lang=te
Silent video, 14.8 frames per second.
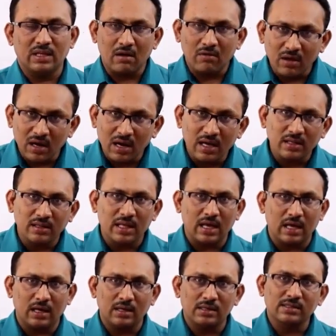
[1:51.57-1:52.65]
ఎవరిలో అయితే
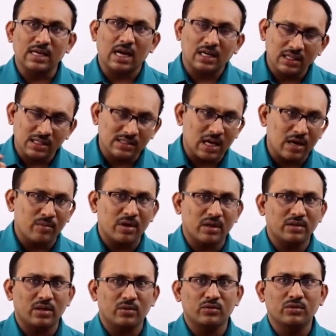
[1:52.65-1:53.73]
సహజ
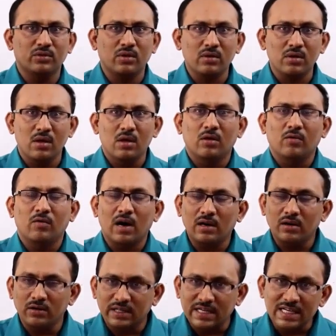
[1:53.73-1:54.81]
సామర్థ్యం ఉందో
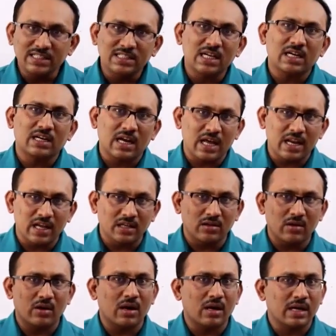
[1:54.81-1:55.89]
వాళ్ళు టీచర్ ట్రైనింగ్
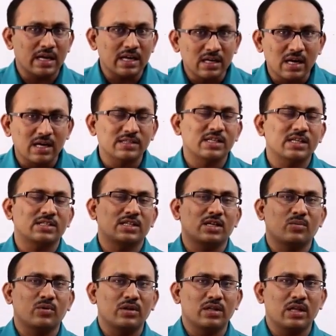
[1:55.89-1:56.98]
ద్వారా ఇంకా శిక్షణ
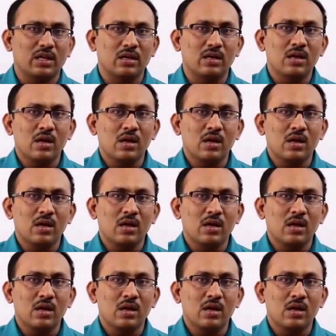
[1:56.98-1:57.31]
పొంది